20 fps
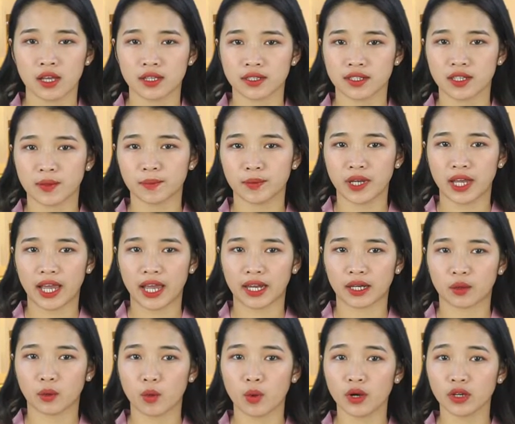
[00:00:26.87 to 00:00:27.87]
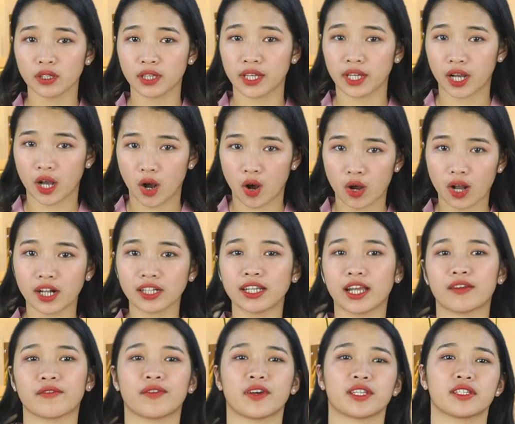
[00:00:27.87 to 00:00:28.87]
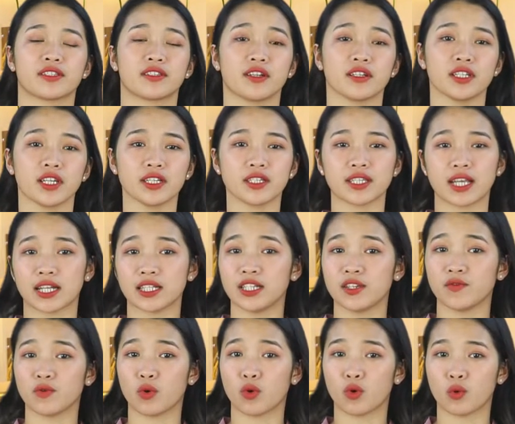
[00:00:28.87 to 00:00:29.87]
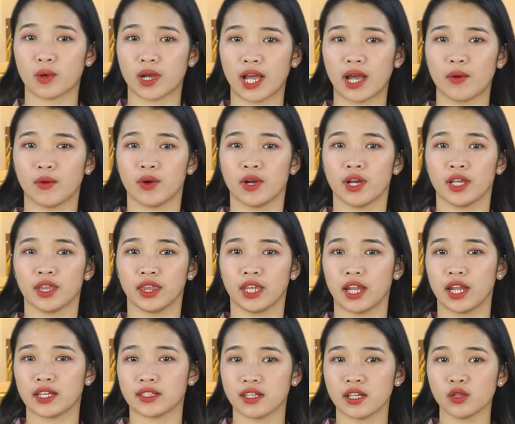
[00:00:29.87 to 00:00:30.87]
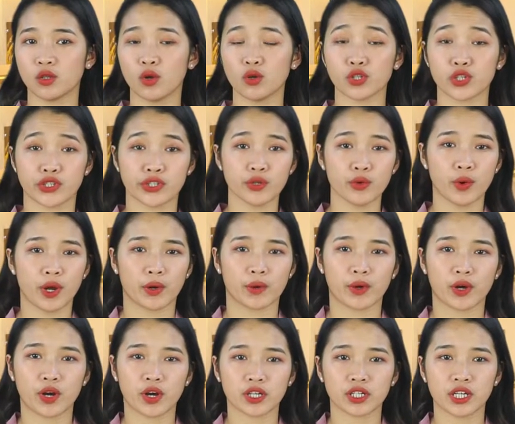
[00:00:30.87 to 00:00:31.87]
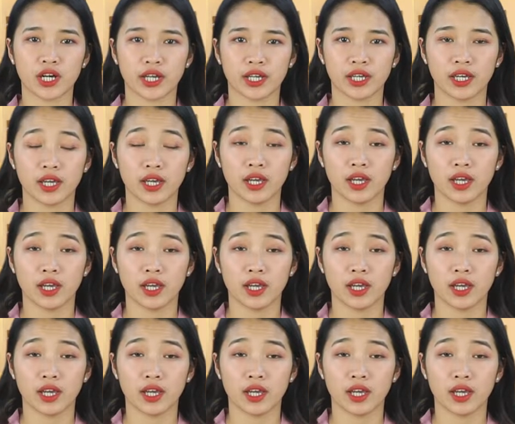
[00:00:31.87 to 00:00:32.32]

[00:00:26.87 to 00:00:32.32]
Sâm tươi Hàn Quốc thì có các thành phần dưỡng chất giá trị vô cùng cao nên là rất tốt cho sức khỏe của con người.